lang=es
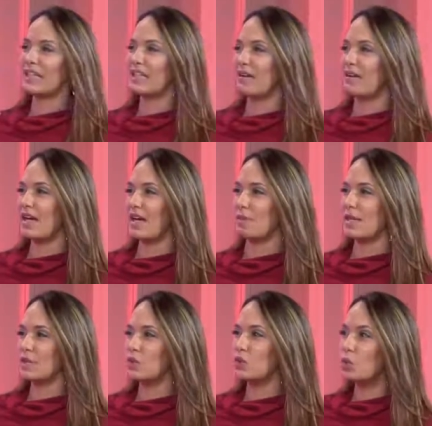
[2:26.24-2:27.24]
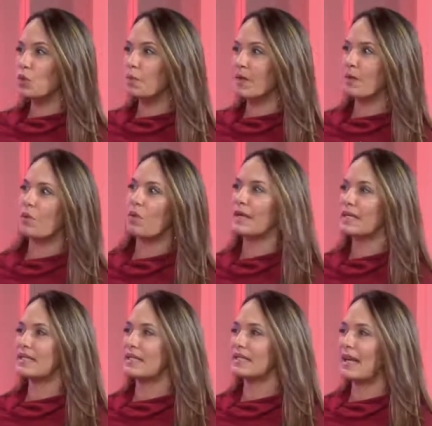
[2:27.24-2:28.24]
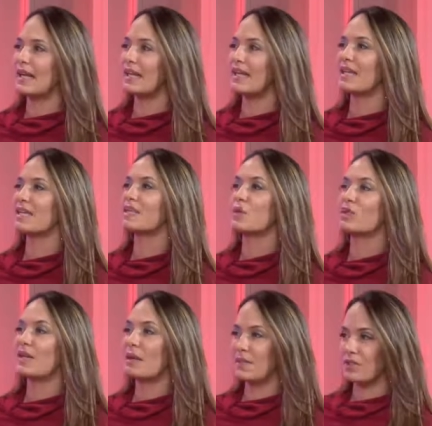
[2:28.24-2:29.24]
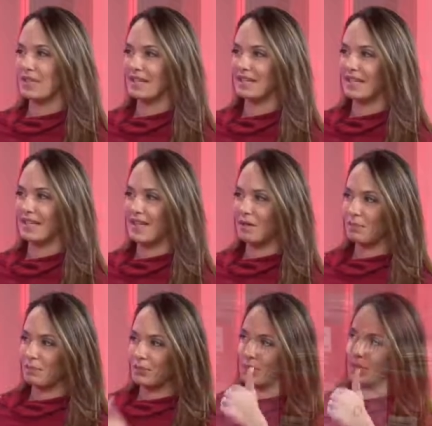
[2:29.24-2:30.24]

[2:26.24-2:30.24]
tiene que trabajar más duro para mover esa sangre y ahí es cuando la presión arterial